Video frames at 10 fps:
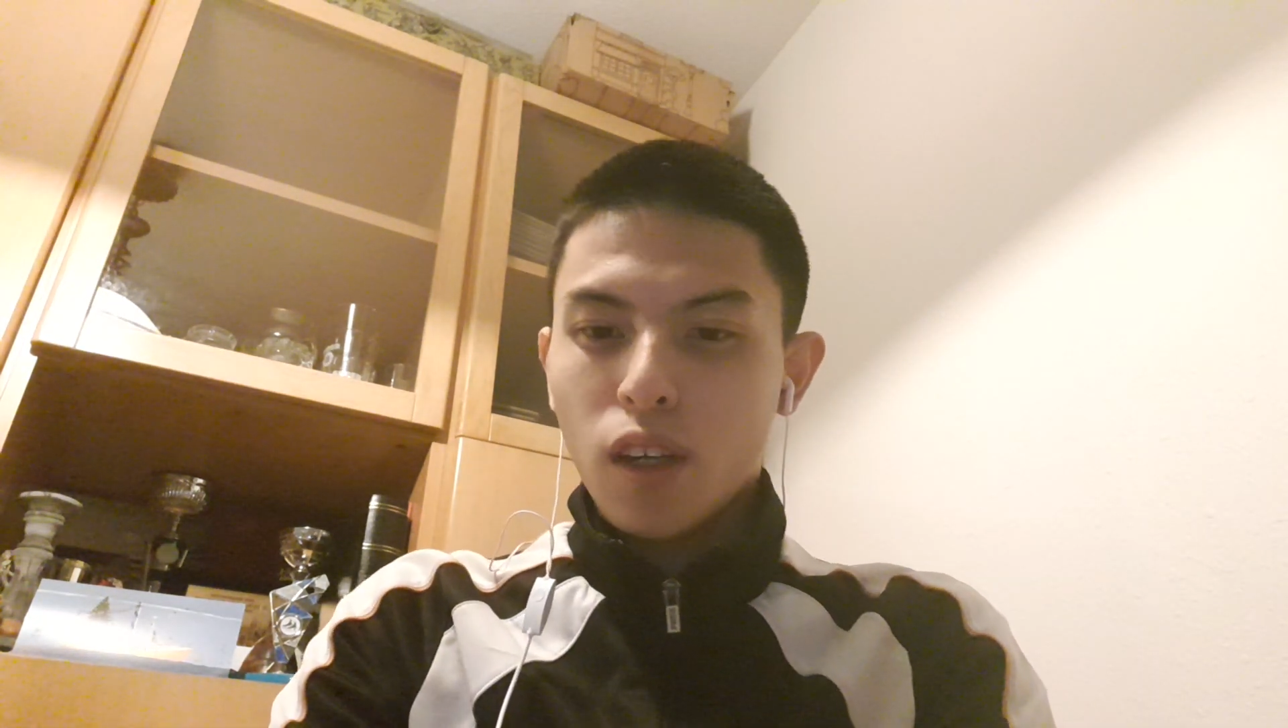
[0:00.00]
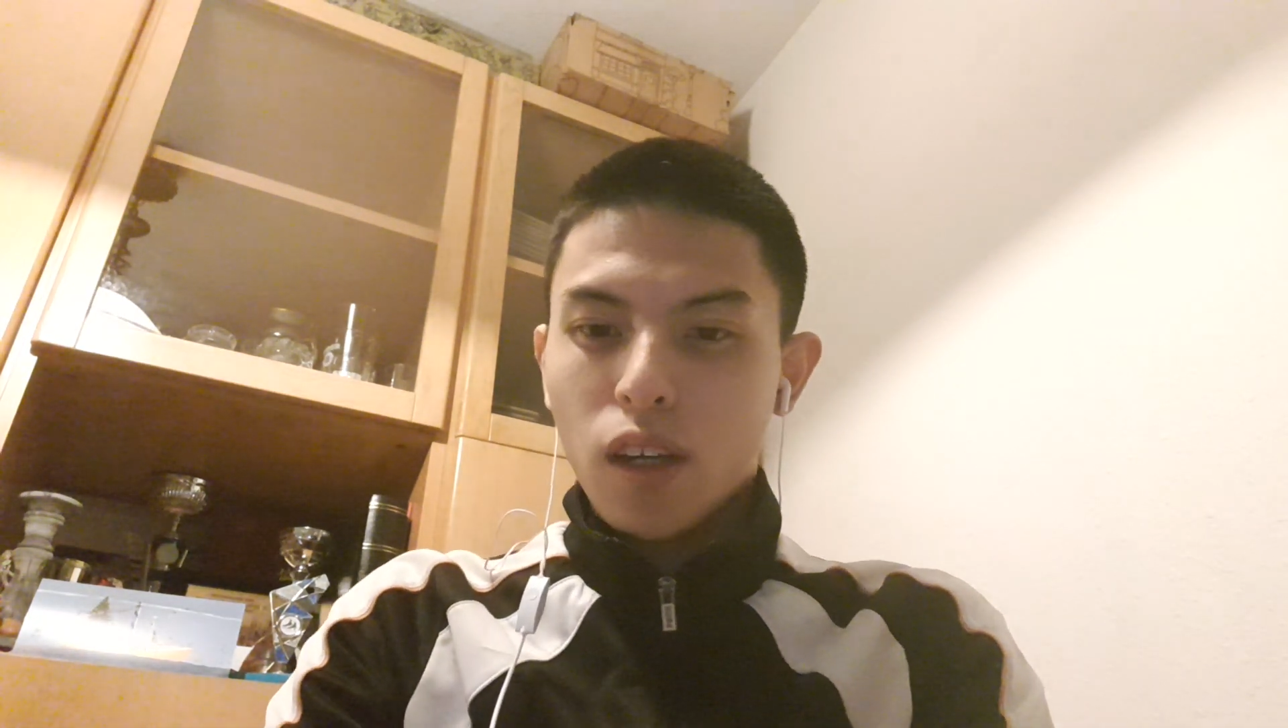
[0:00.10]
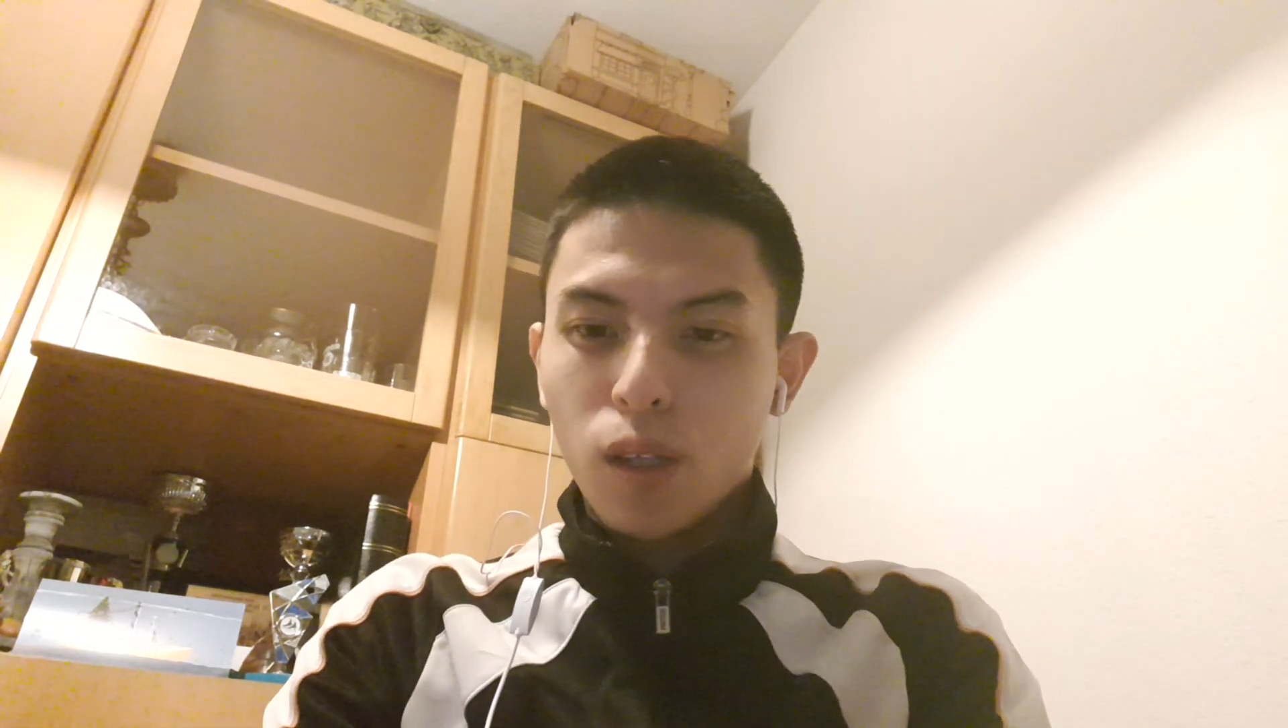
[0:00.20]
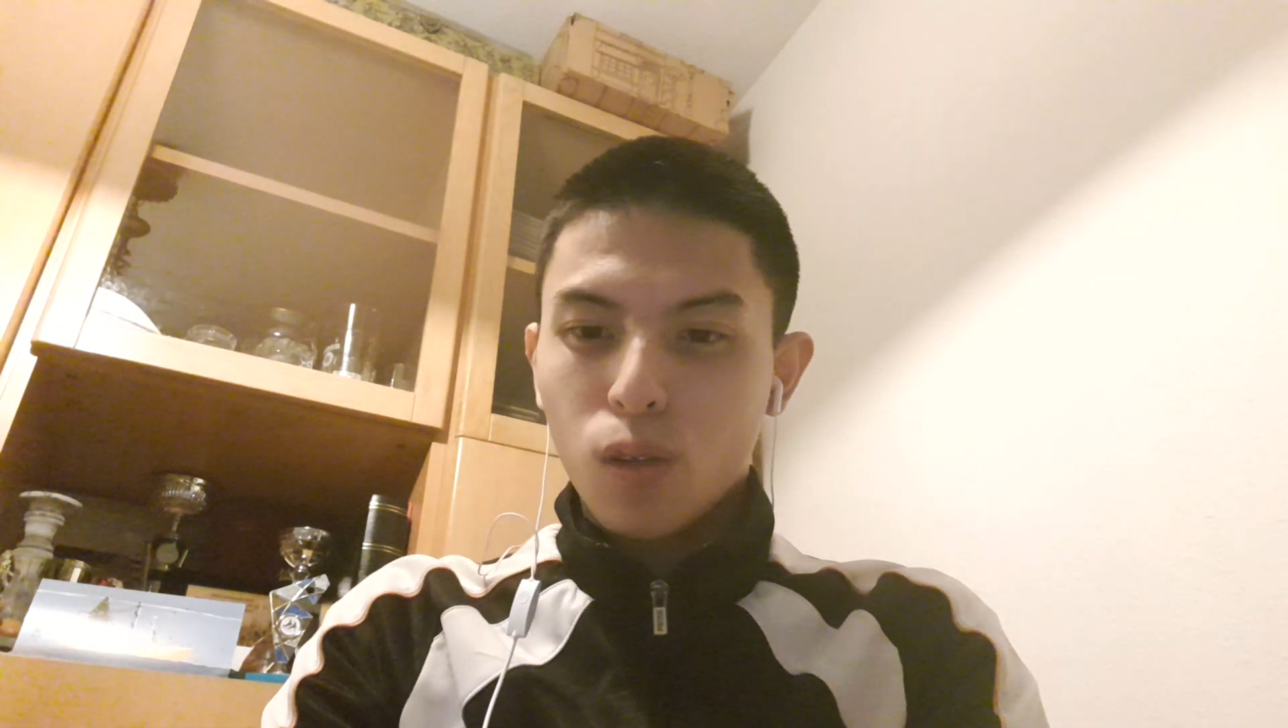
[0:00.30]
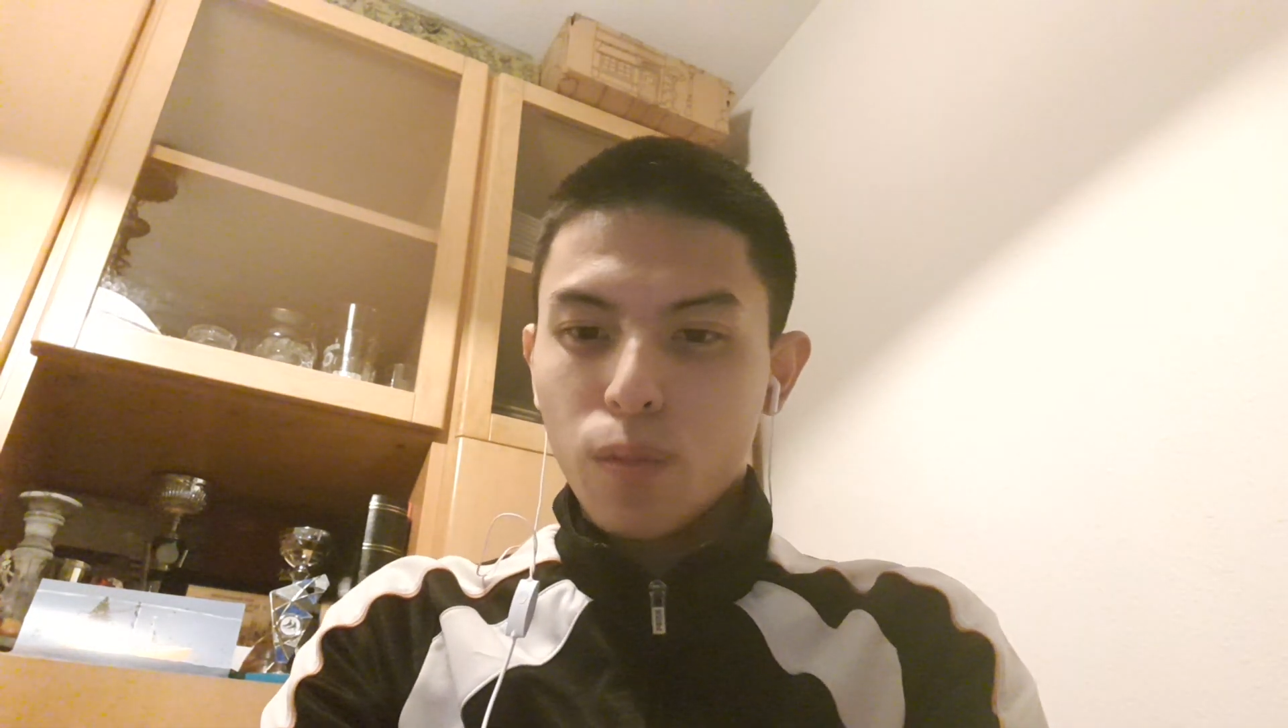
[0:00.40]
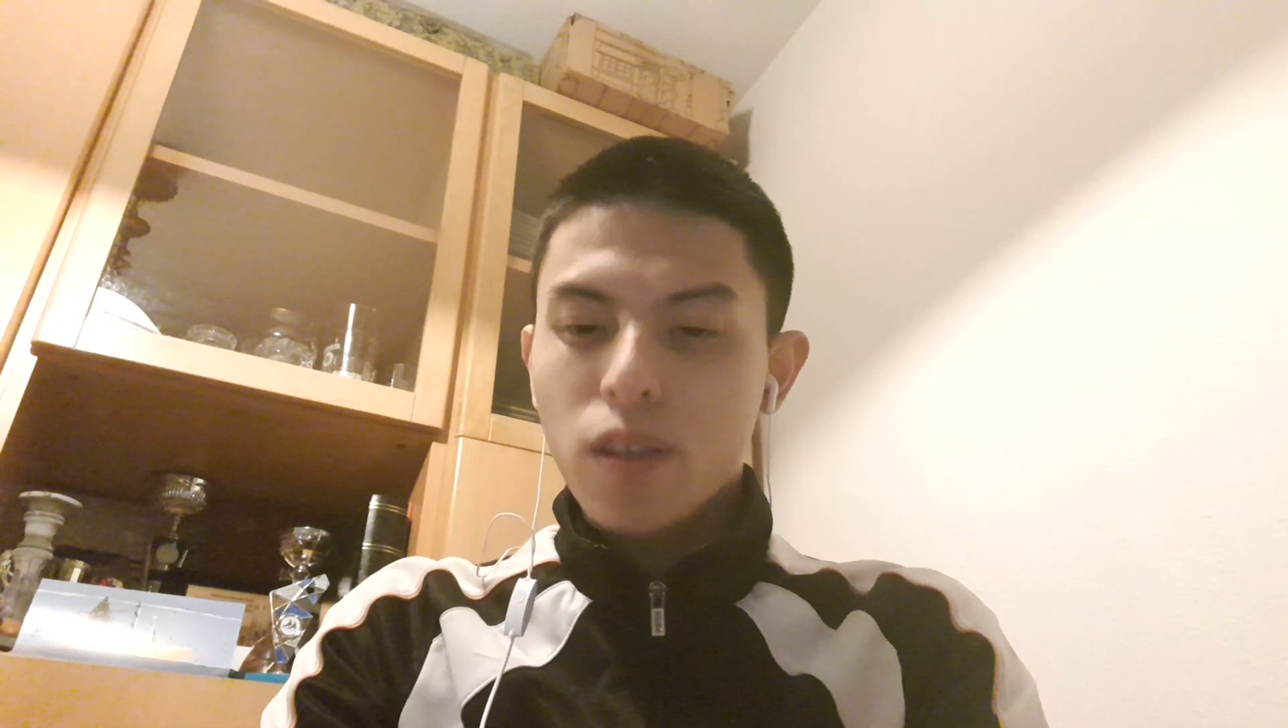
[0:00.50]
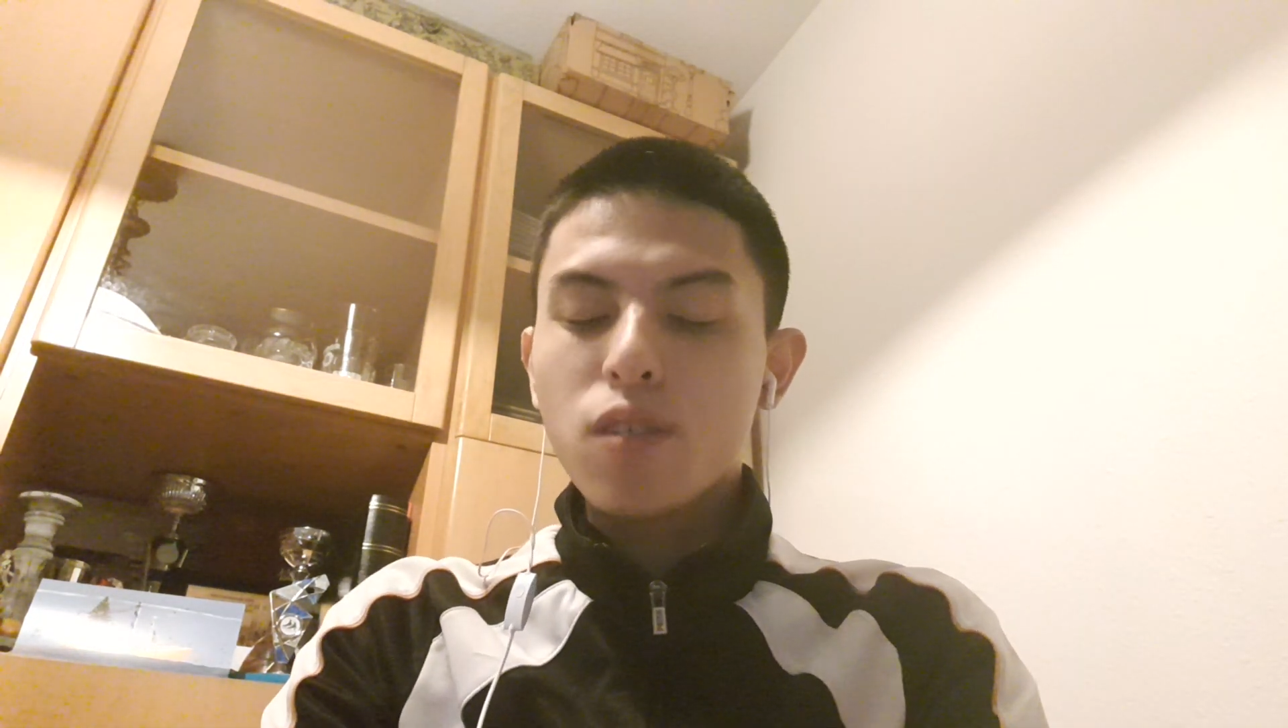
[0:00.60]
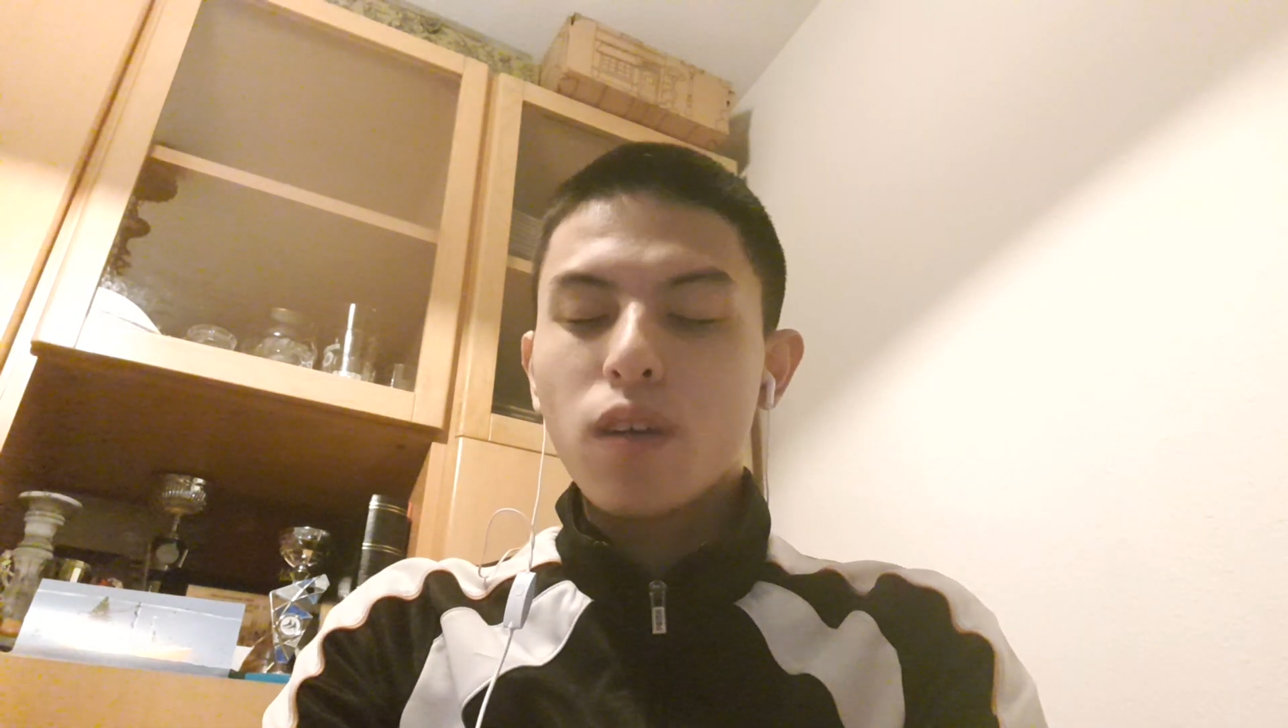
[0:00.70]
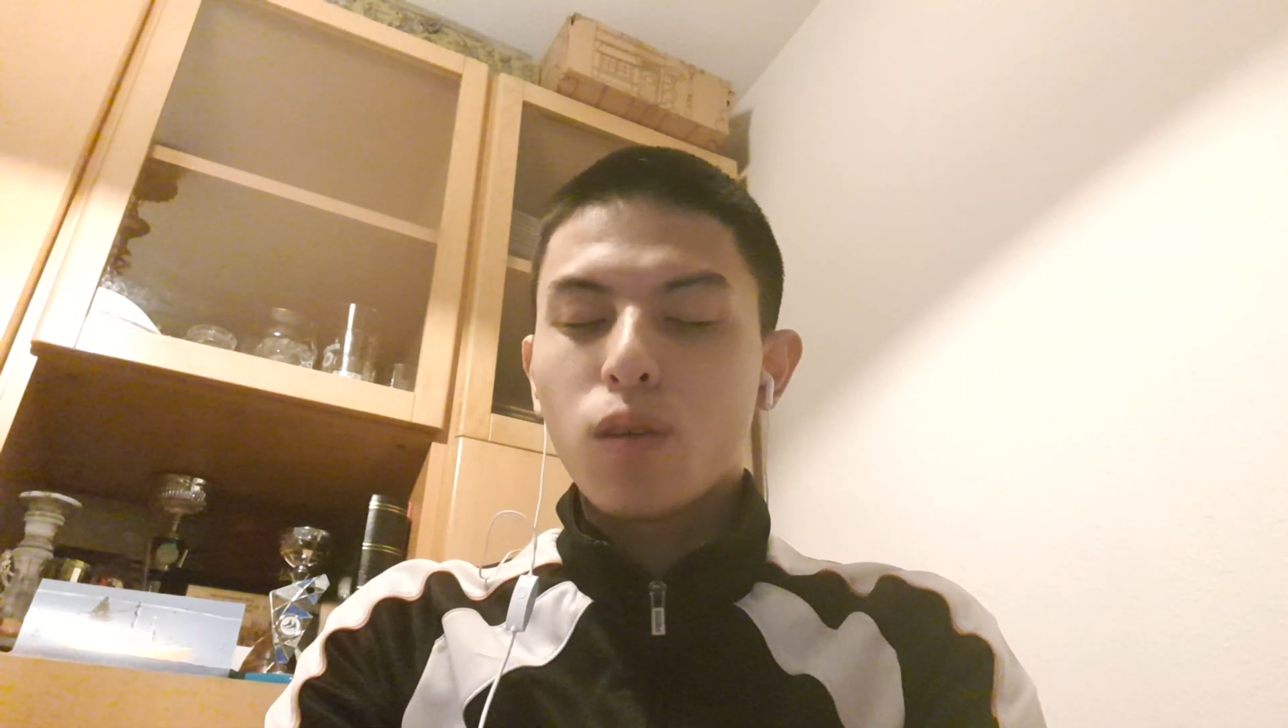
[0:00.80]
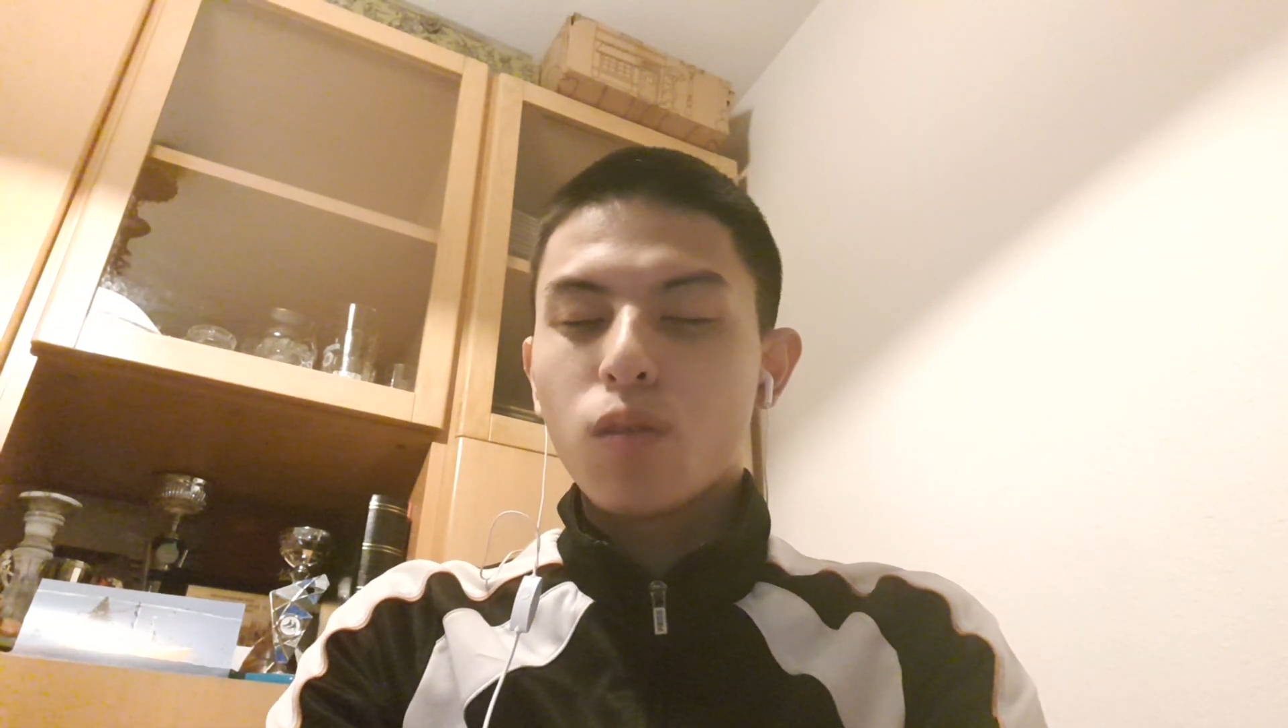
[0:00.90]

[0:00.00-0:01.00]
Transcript: あのまずは